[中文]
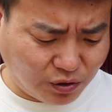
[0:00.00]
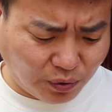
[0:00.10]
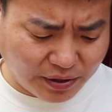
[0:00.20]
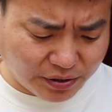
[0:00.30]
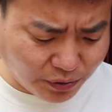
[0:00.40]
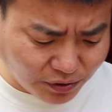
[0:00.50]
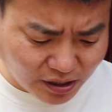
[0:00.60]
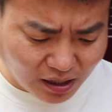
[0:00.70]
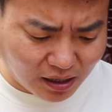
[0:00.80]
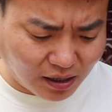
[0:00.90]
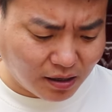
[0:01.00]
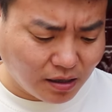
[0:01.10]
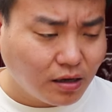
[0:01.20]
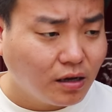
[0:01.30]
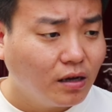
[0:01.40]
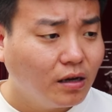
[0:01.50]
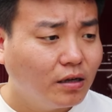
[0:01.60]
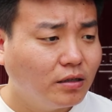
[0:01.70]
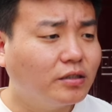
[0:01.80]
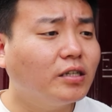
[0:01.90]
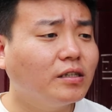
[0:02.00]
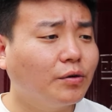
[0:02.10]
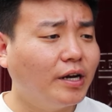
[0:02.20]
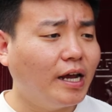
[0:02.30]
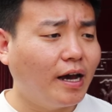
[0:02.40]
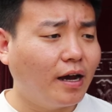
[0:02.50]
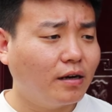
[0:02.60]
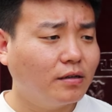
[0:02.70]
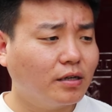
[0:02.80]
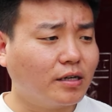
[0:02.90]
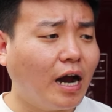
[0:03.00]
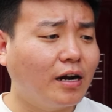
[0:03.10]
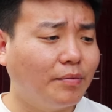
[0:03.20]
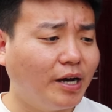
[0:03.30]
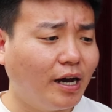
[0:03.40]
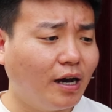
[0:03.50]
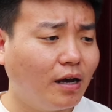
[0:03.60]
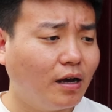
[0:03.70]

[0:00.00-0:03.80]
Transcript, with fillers: 腿受伤了？你这次回来是干什么呀？